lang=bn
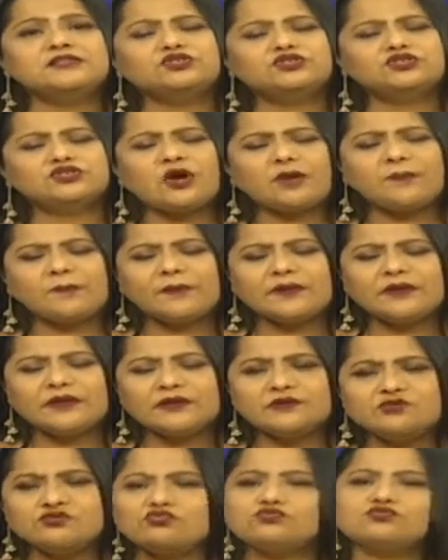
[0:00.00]
সব
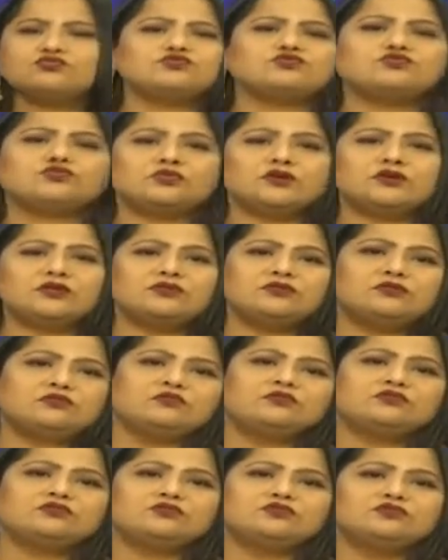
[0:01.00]
কিছুর জন্য কিন্তু
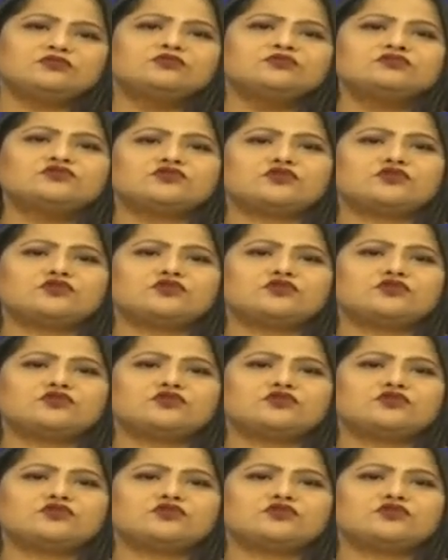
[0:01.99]
দু